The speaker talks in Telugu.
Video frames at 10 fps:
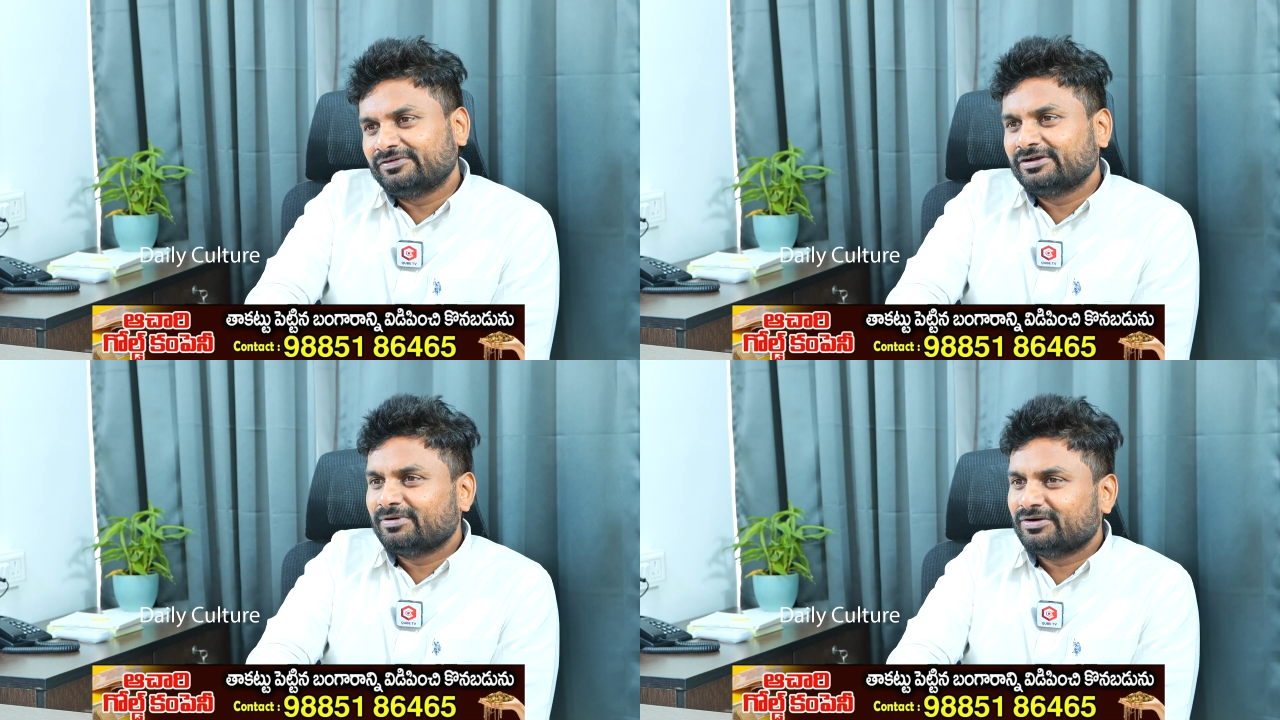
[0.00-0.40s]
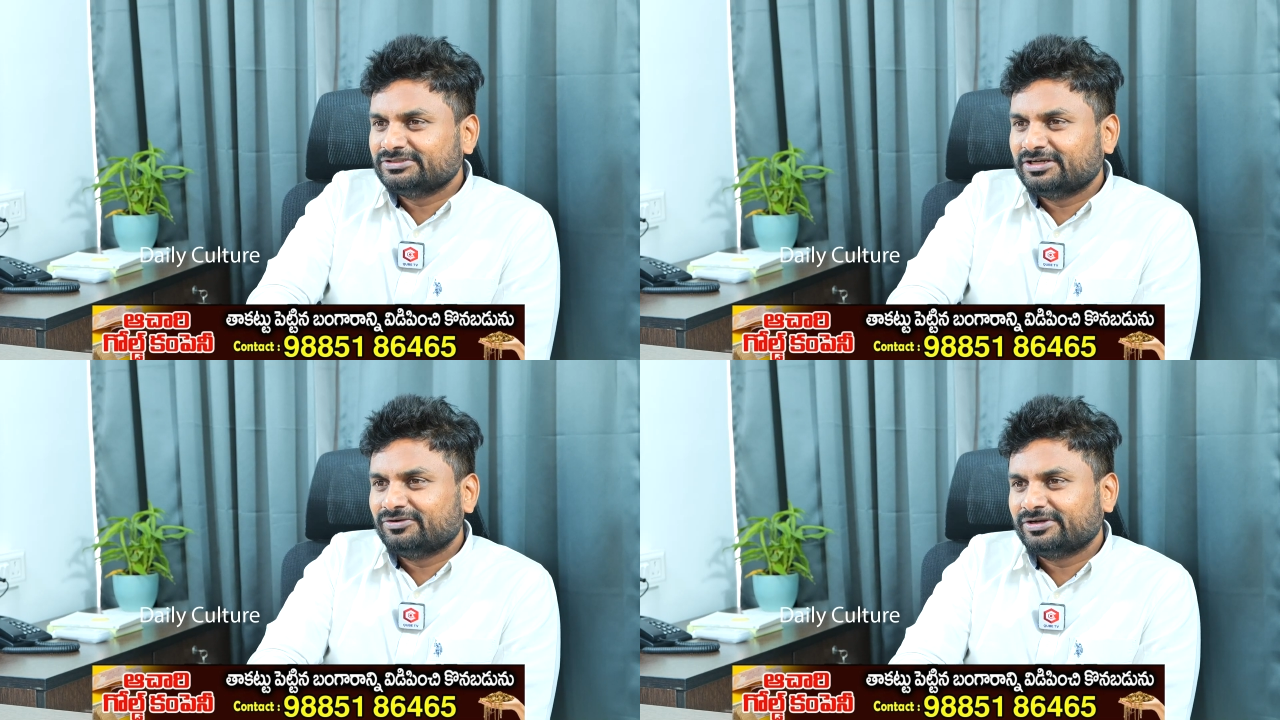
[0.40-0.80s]
డిఫరెంట్
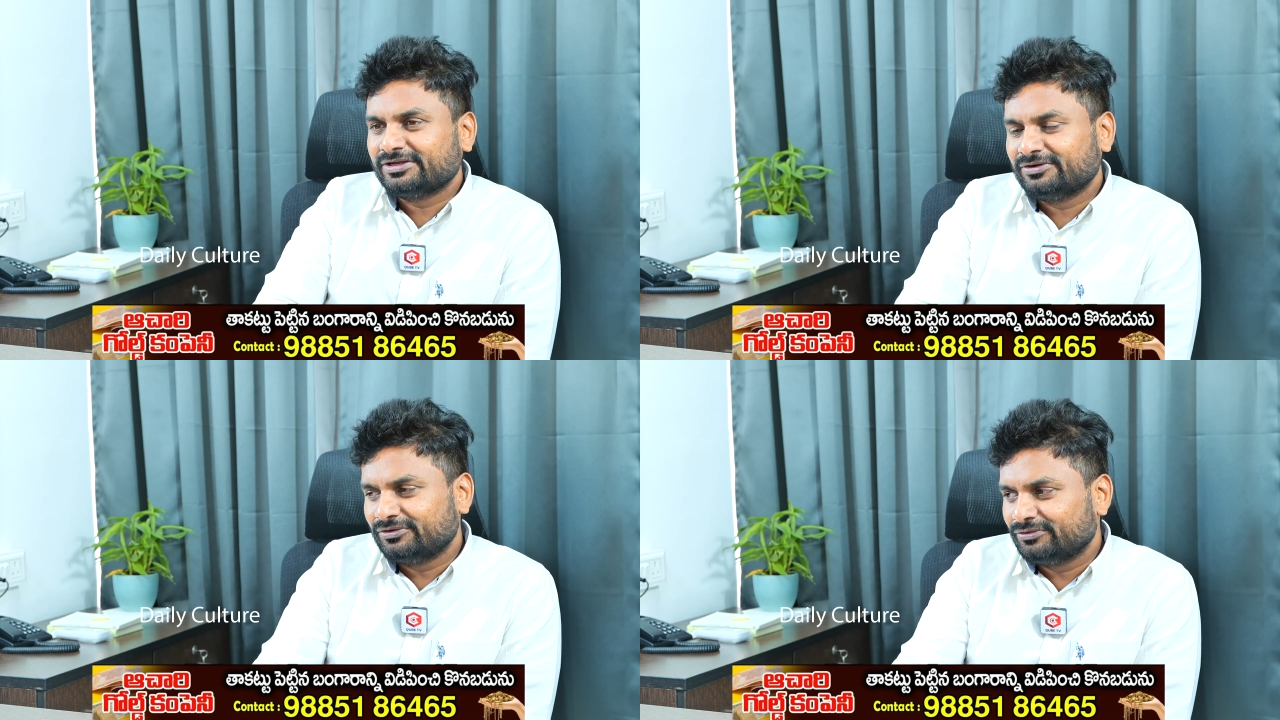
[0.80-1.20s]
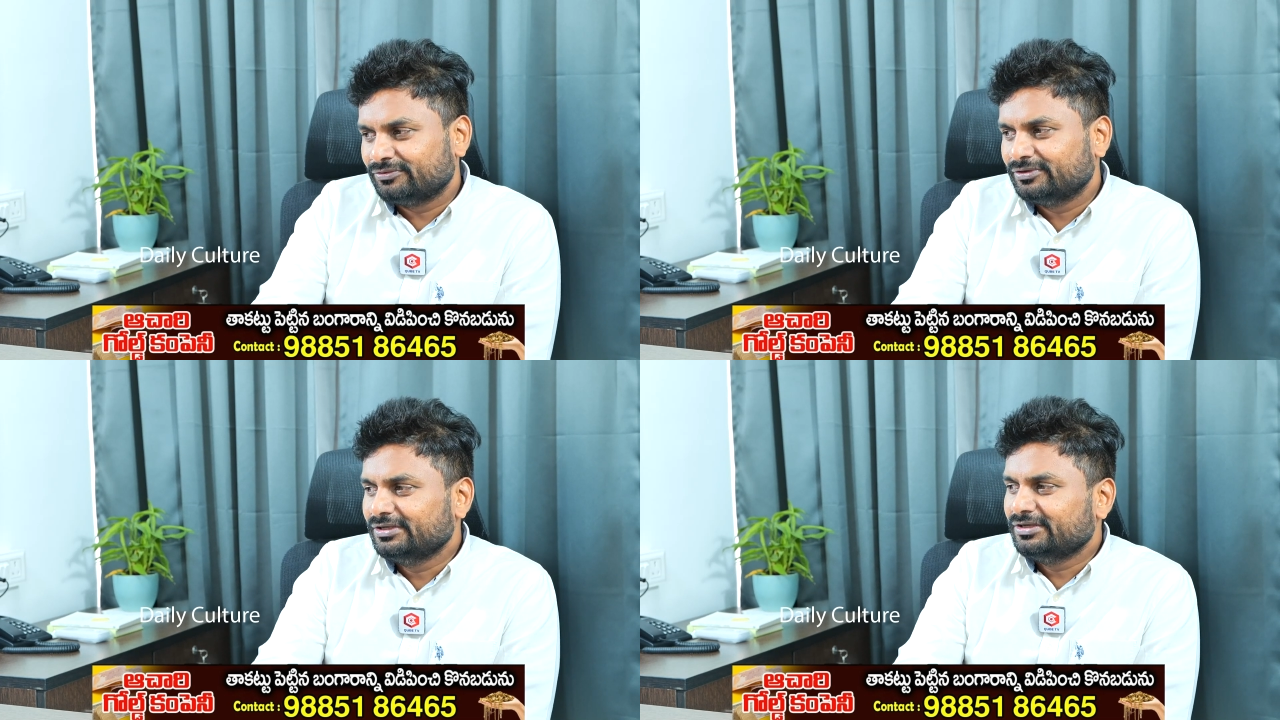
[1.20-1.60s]
భావజాలు ఉంటాయి రెండు
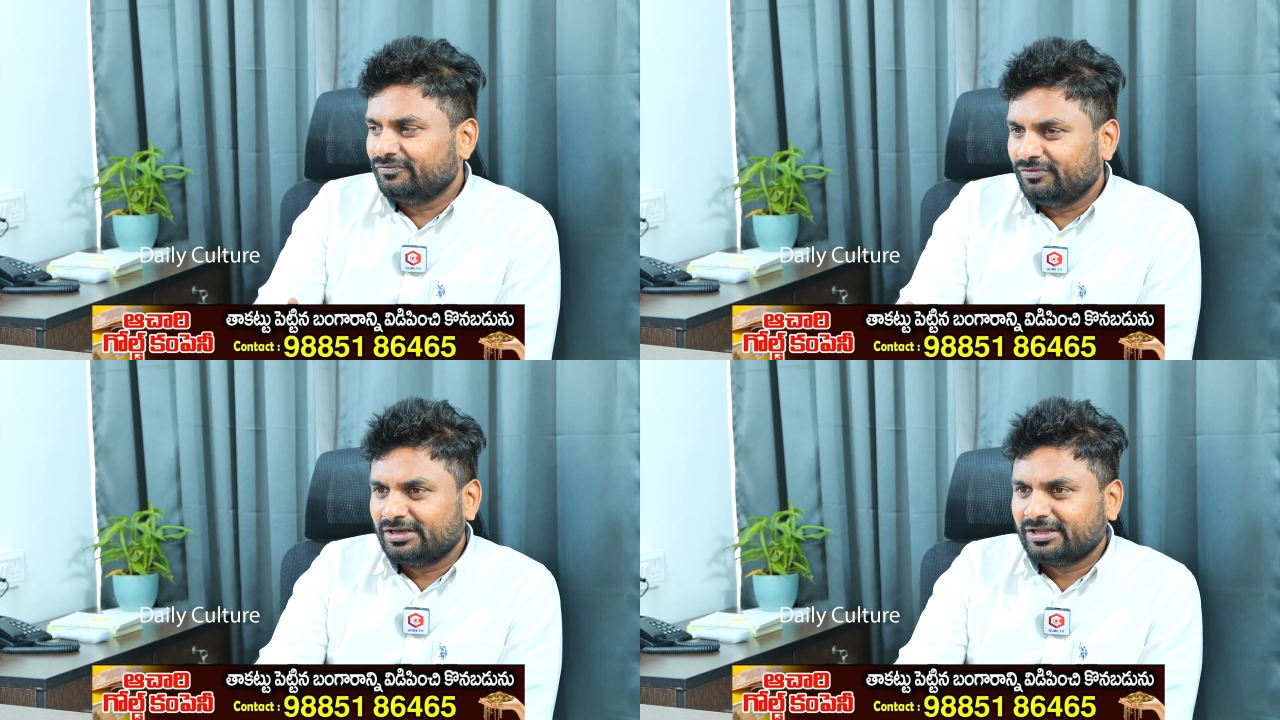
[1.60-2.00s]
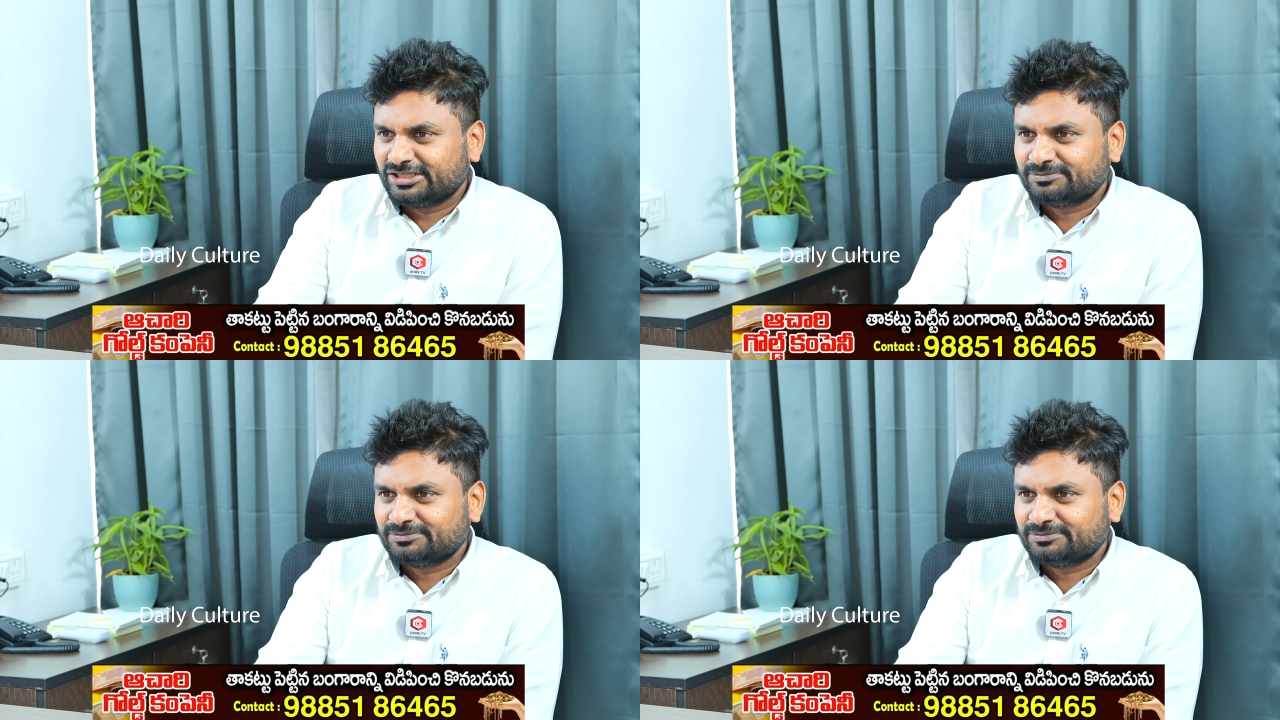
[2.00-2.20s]
వీళ్ళ